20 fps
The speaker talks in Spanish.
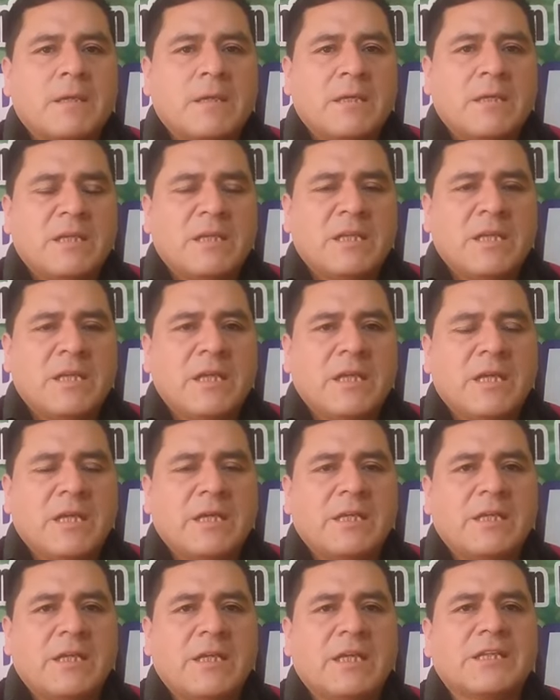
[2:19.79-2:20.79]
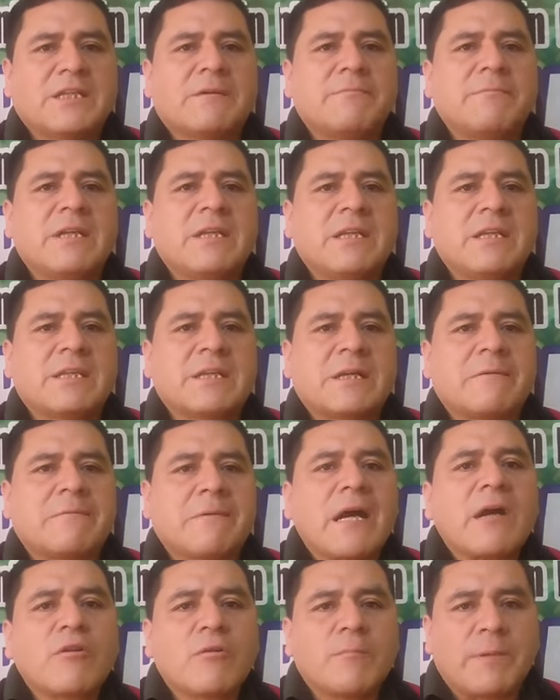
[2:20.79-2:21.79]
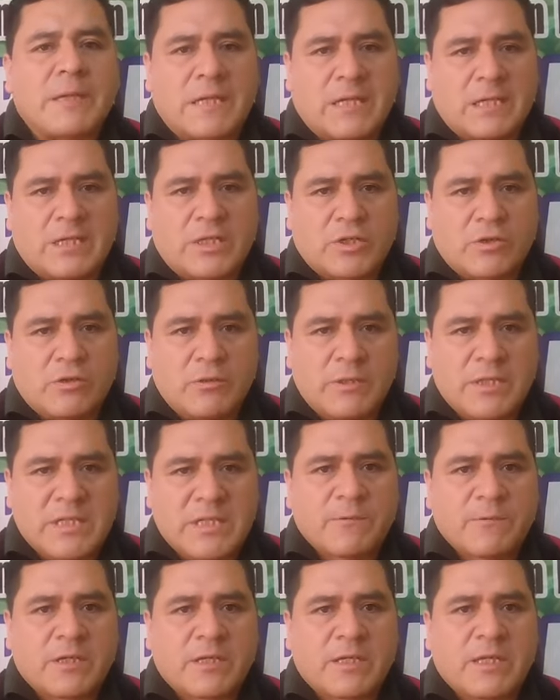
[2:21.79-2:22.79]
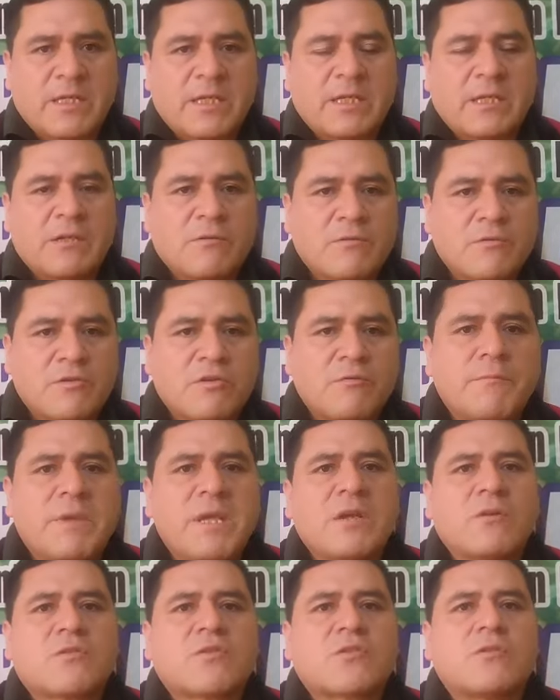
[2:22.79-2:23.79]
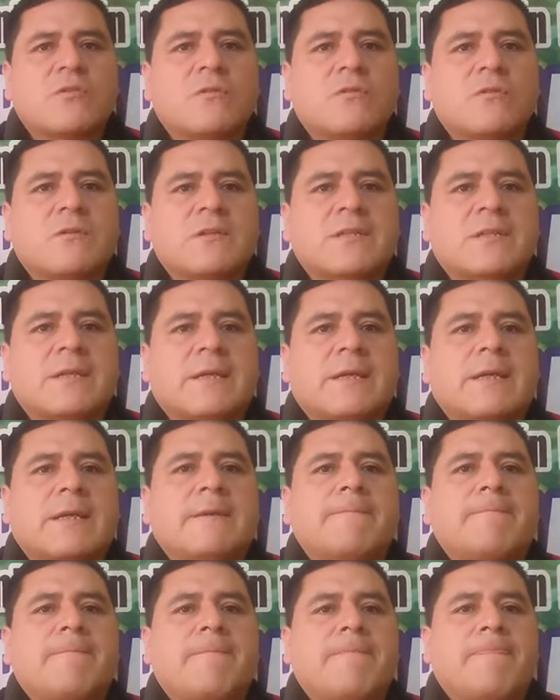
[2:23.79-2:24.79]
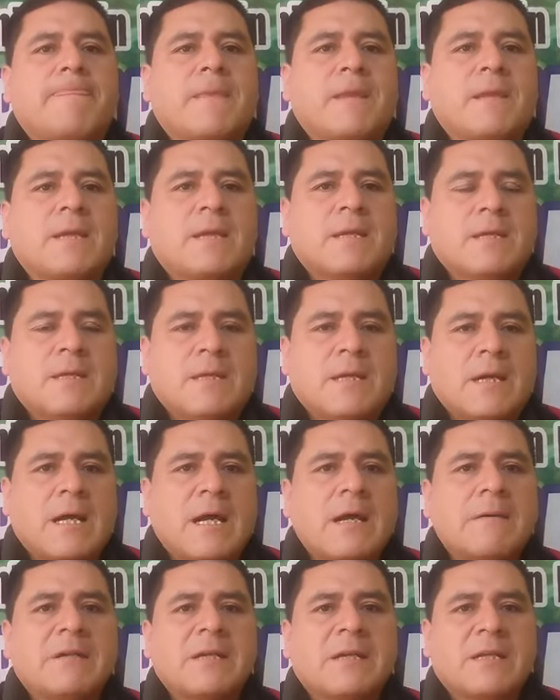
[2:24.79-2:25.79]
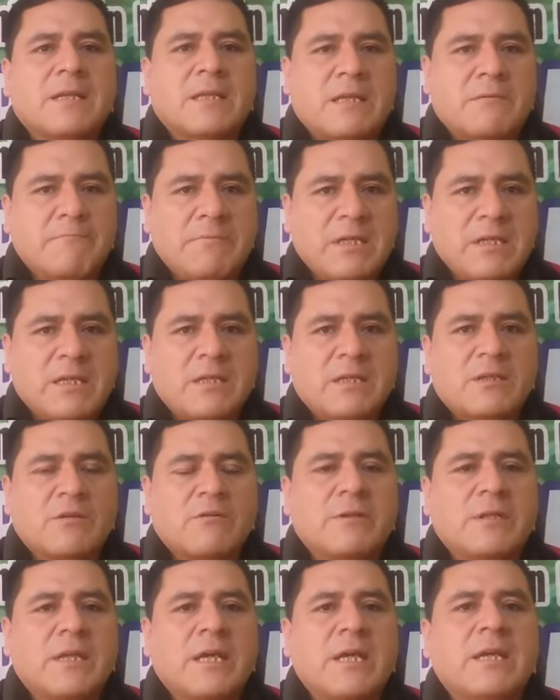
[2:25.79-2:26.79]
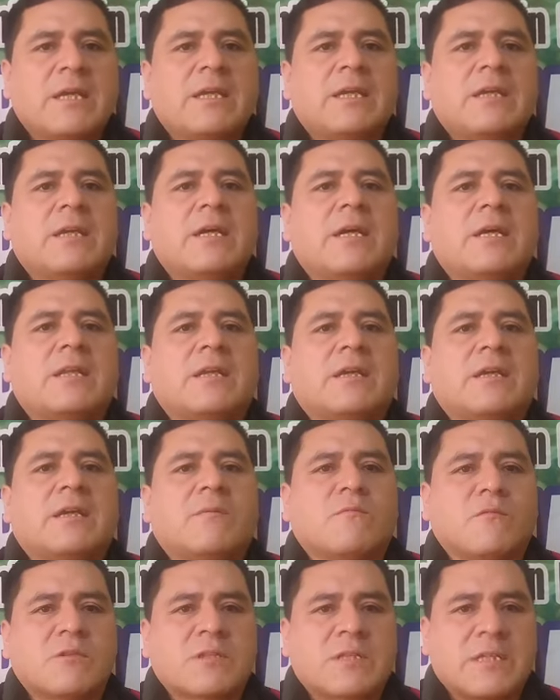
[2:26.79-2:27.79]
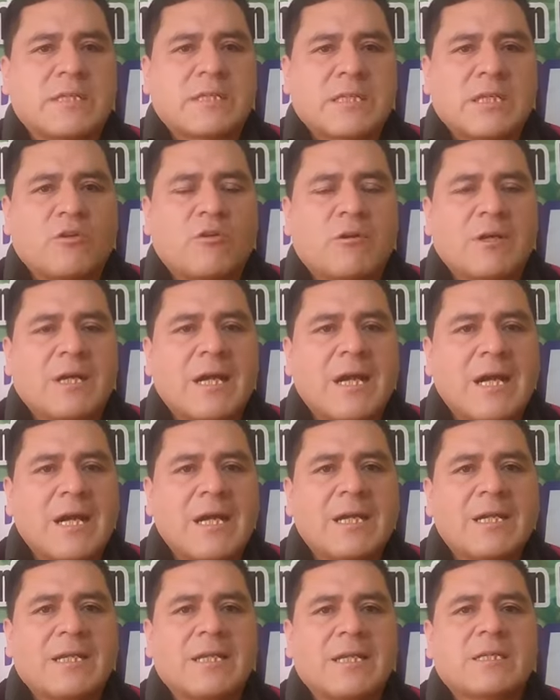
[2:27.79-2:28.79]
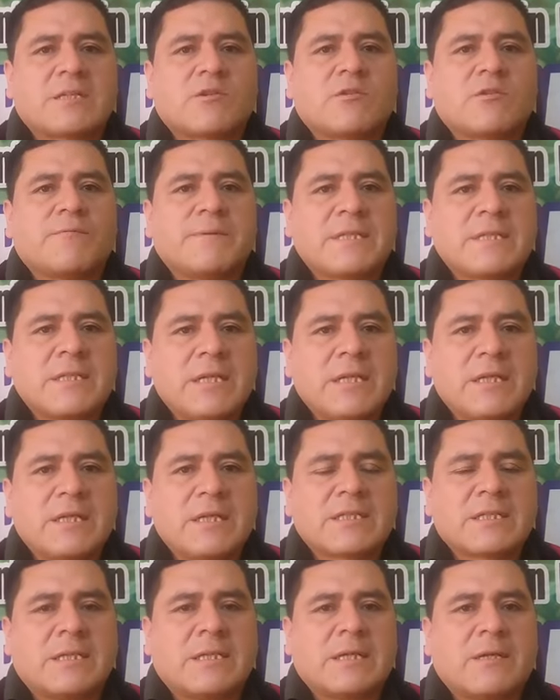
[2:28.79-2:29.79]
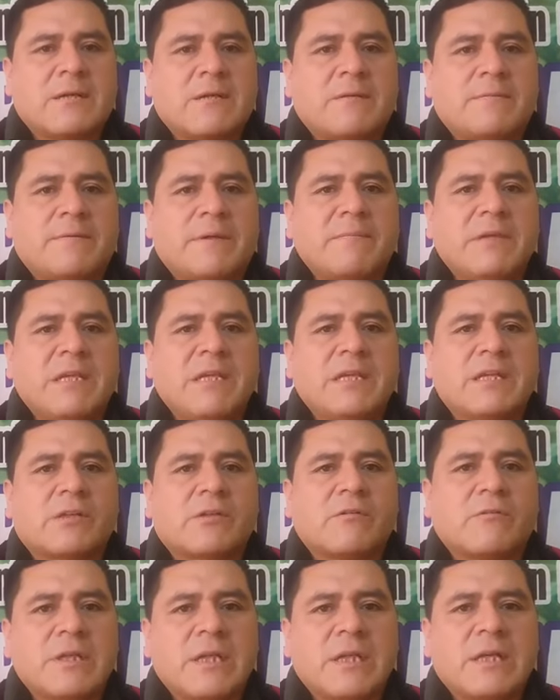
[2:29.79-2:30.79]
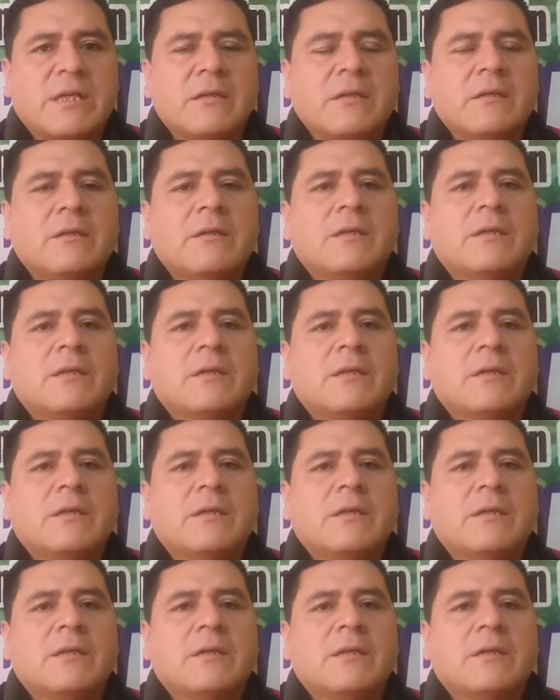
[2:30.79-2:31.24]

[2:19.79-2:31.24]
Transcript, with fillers: Idea, y día también de trabajo para las rondas porque los domingos son los que abren también donde hay ya digamos este locales, oficinas de la familia rondera